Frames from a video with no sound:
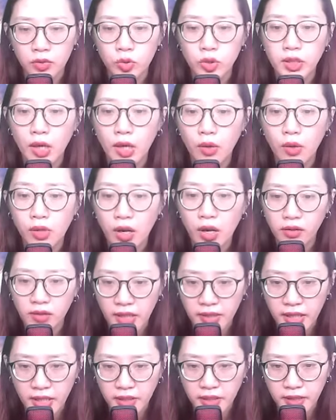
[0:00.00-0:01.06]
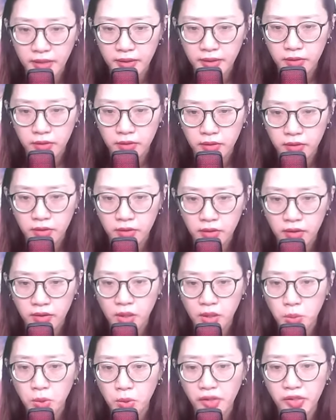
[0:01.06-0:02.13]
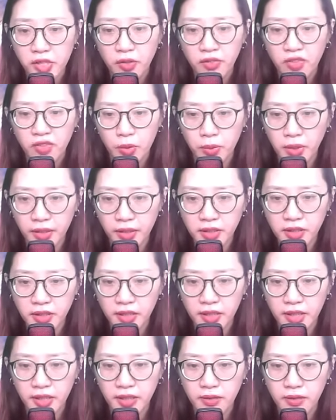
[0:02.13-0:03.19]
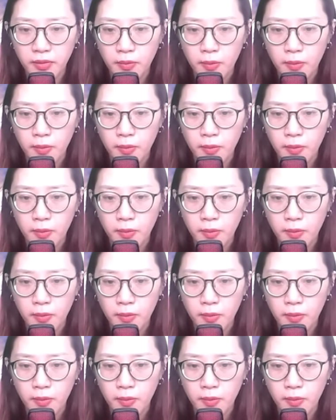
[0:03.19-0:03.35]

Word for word: Sao con lại ra đây? Không ở trong phòng nghỉ ngơi đi.